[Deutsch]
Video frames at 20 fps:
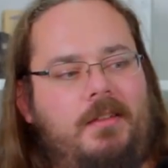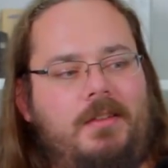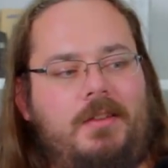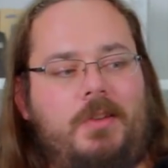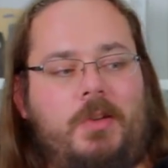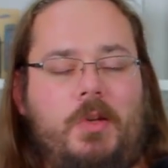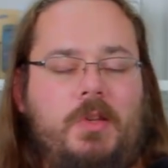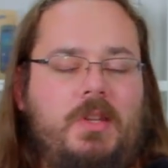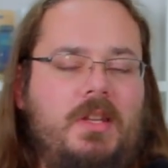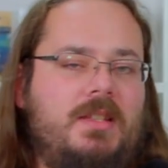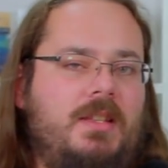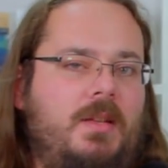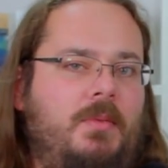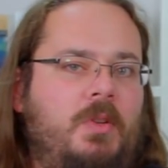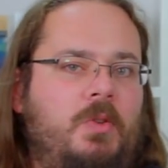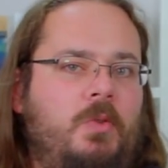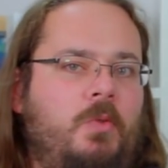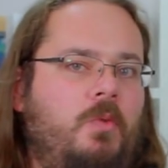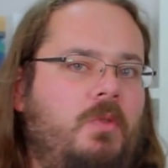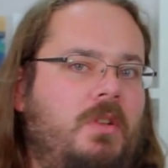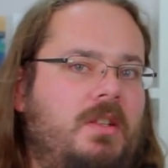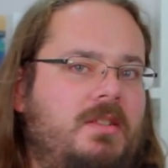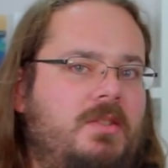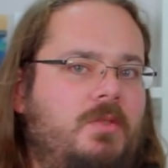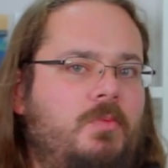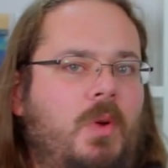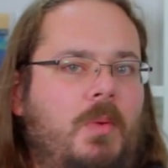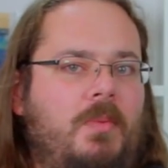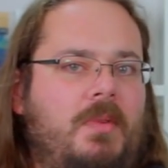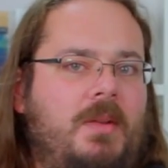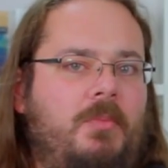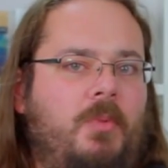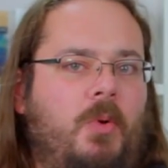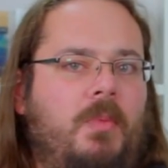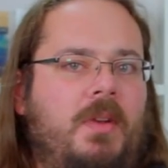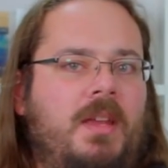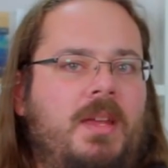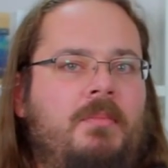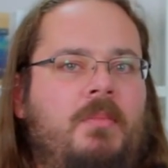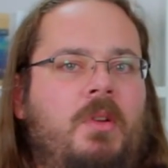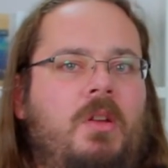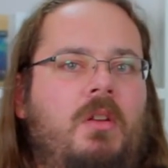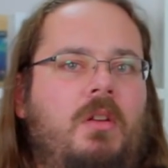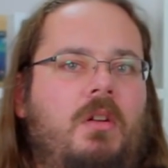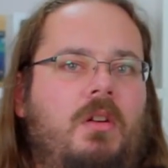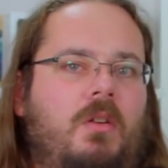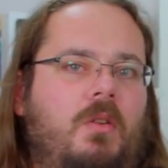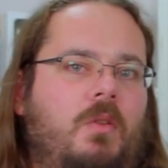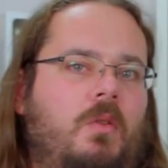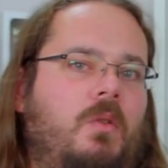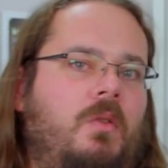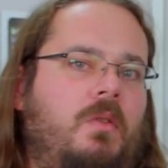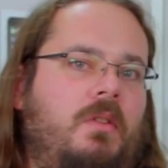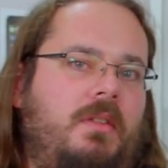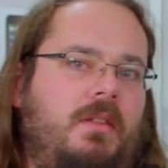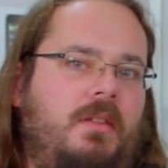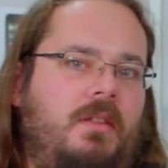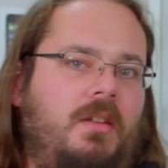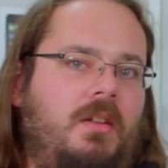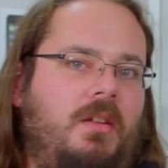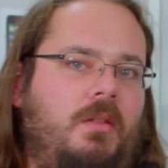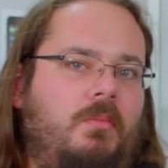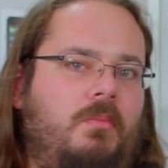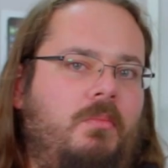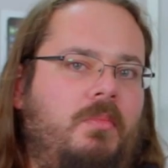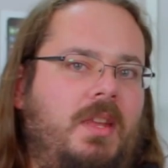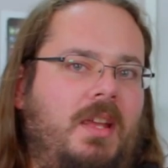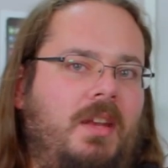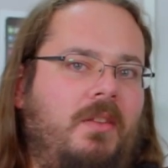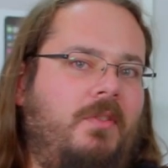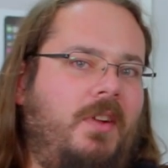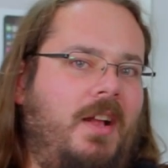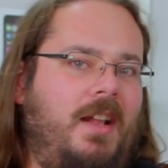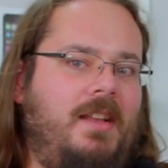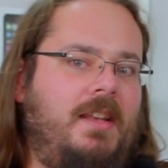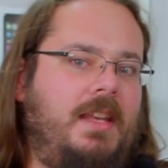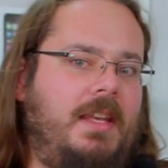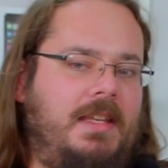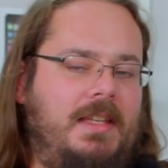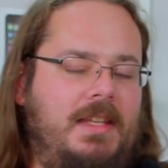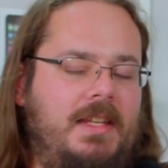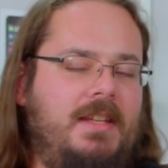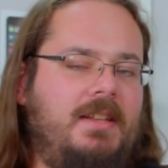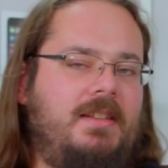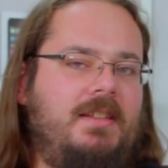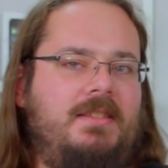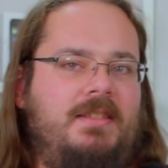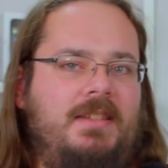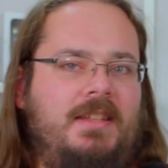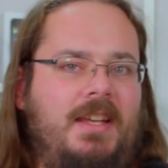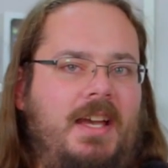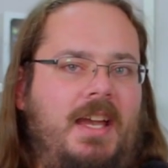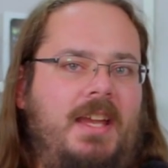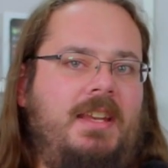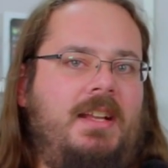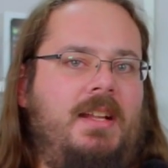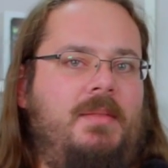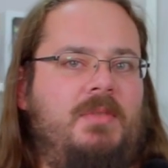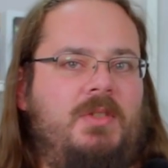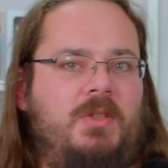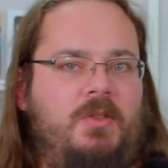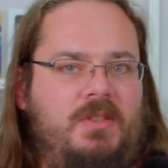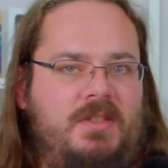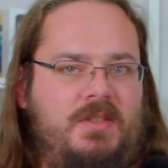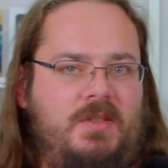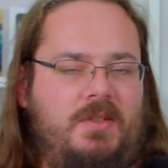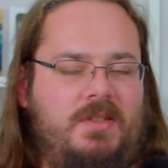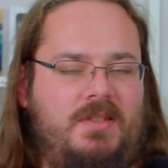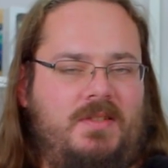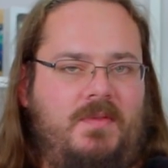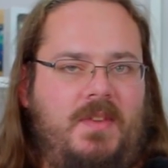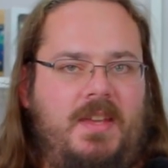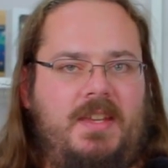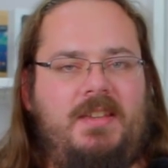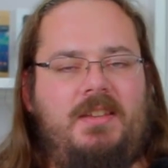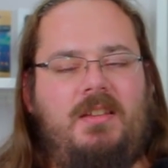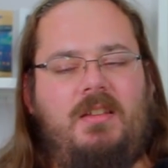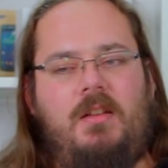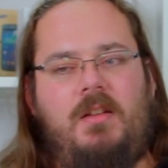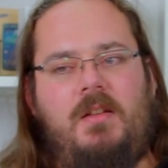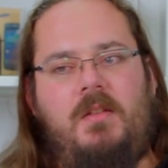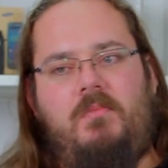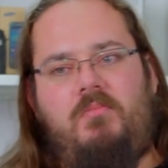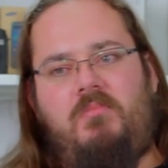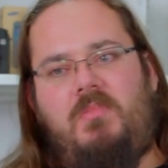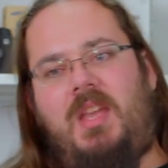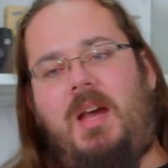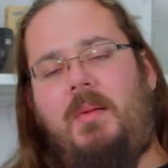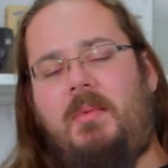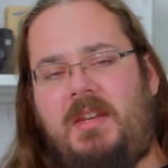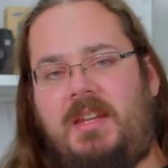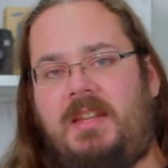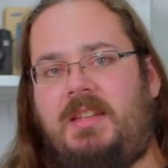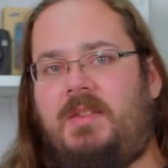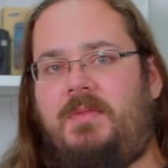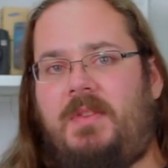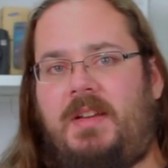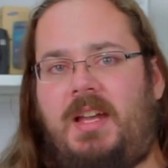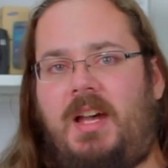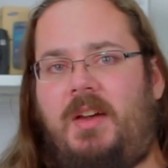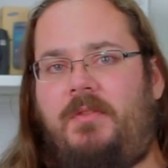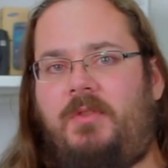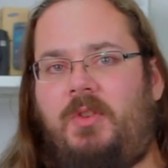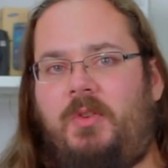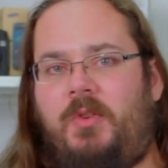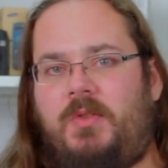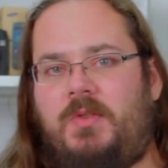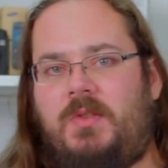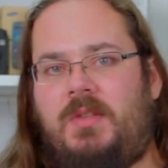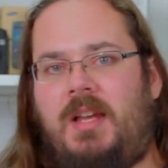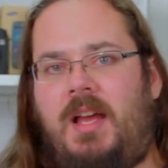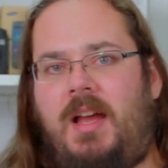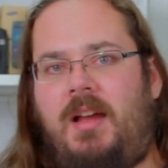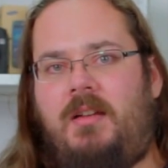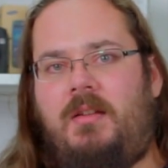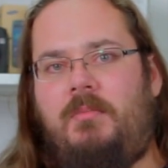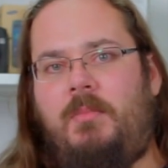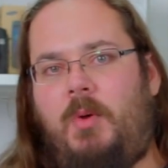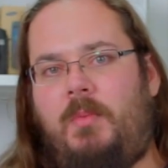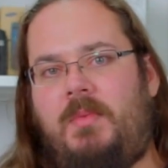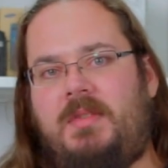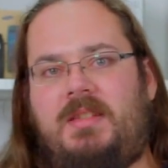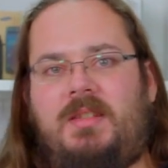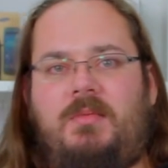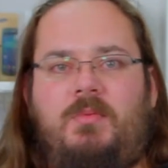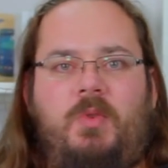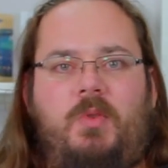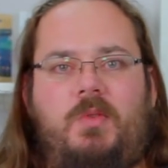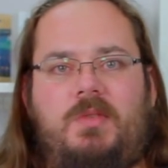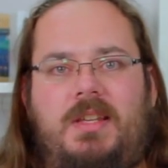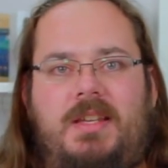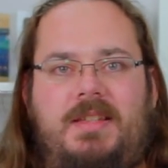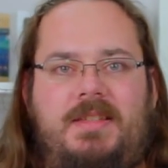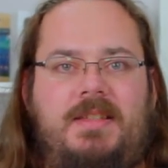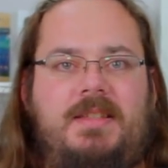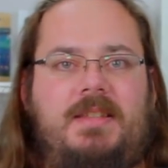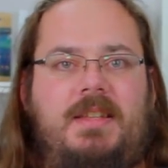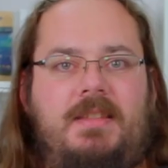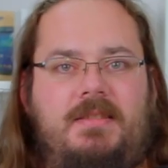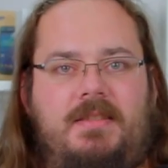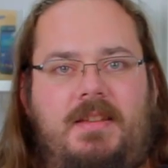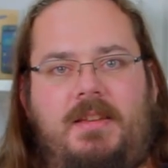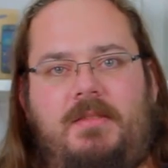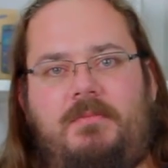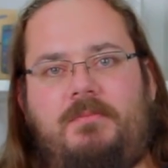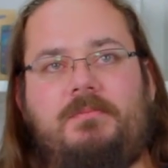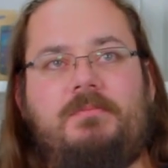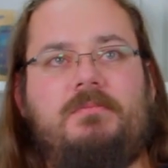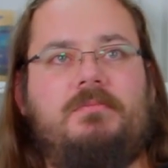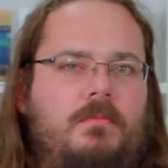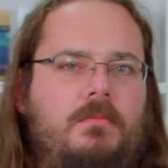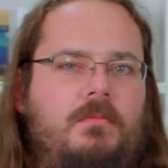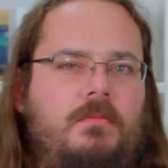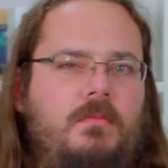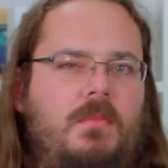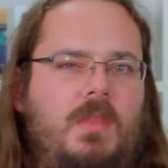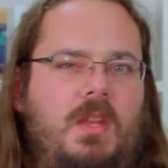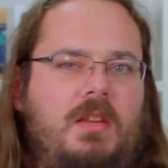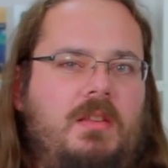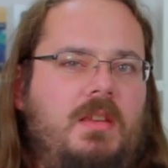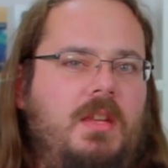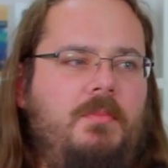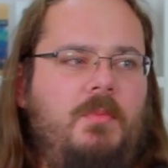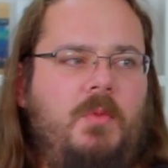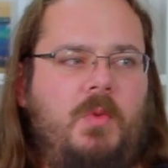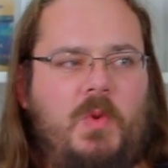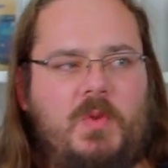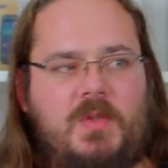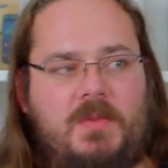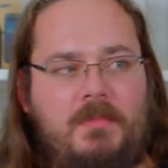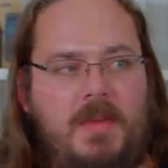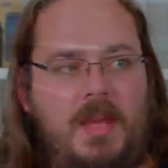äh, könnt ihr das aber tun, das ist überhaupt kein Problem. Und ähm, dann fallen lediglich die 3,5 Zoll Slots weg. Kann man, denke ich, verkraften heutzutage, baut man sich eben größere SSDs ein. Neben dem großen